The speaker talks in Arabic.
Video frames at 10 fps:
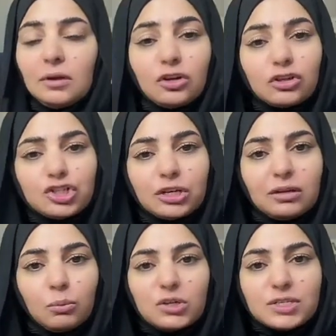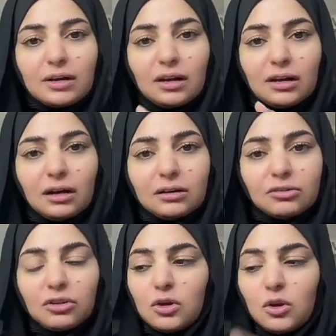كرشتها موصلة
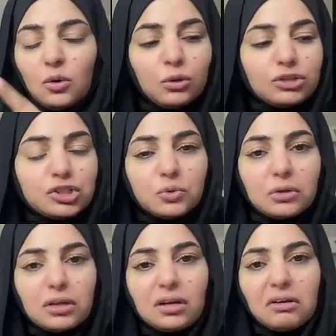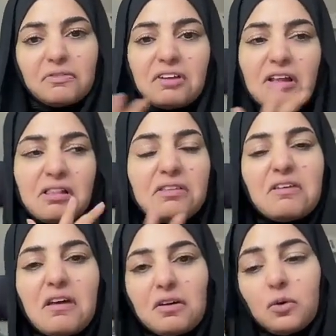للأرض ويدشون لي لايف كلنا
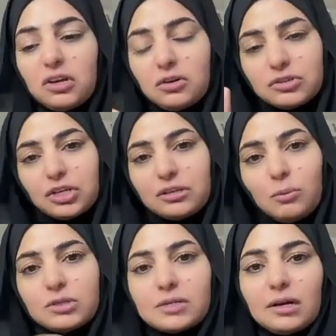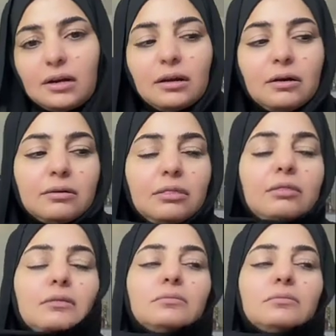تاكل وهي كرشتها موصلة للأرض